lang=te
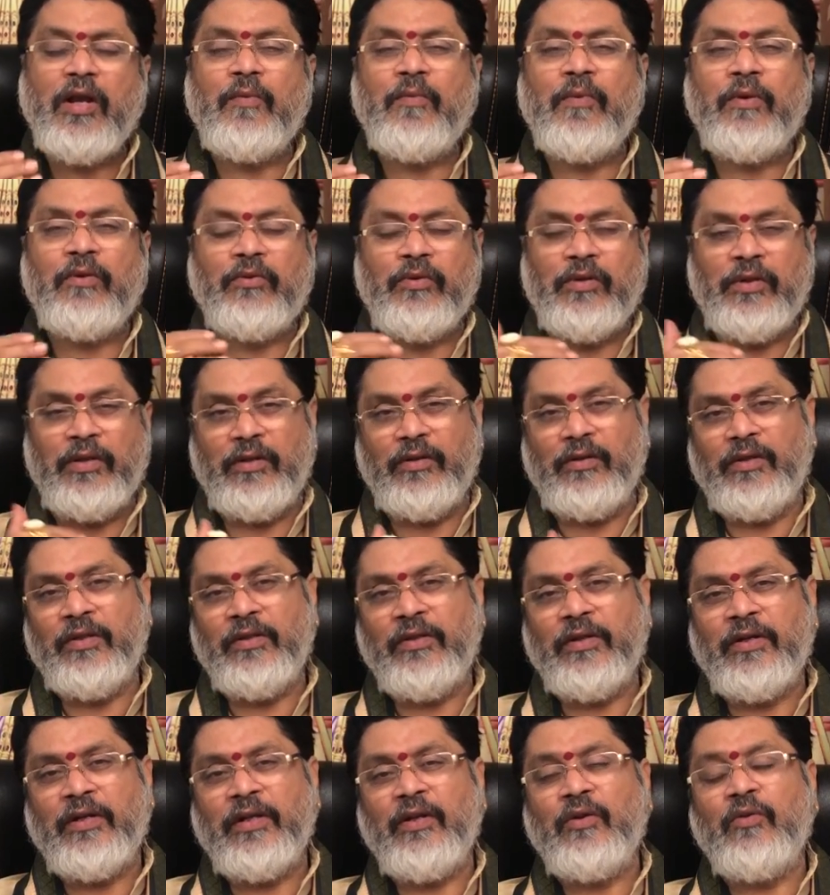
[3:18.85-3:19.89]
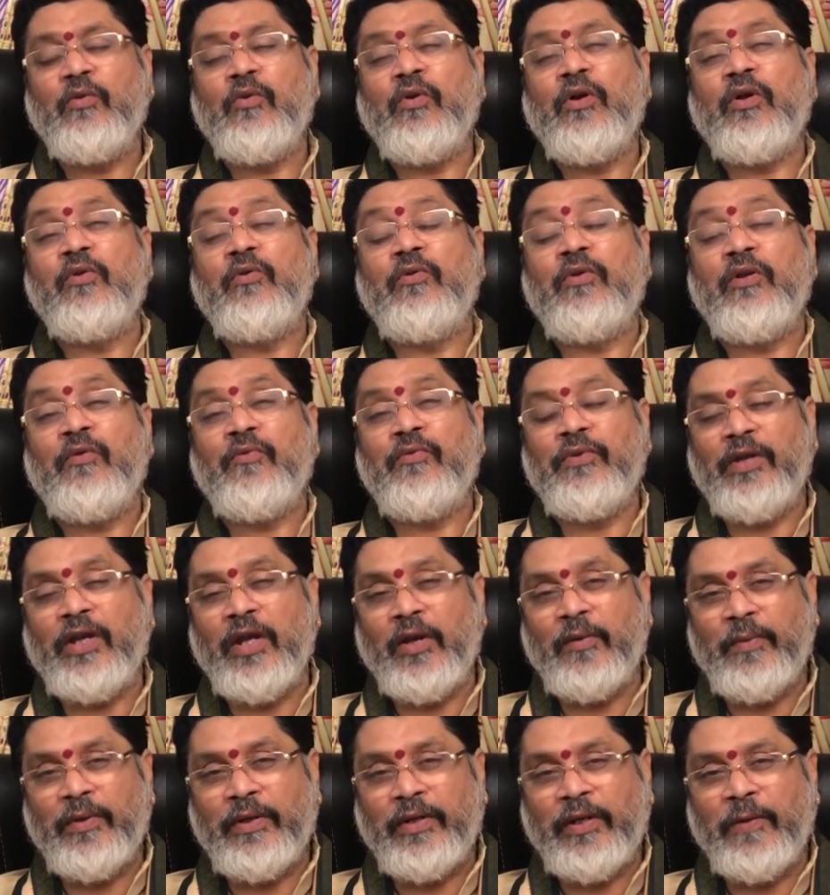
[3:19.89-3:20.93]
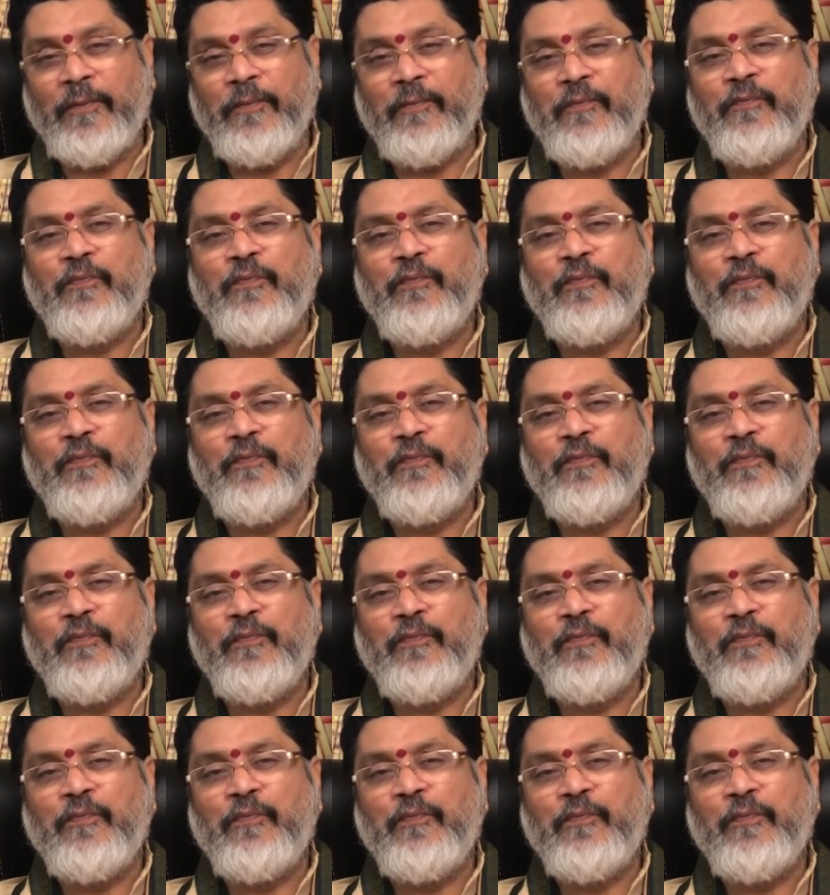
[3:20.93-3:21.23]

కనబడుతుంది ఎందుకంటే గురు అనుగ్రహం ఉంది కాబట్టి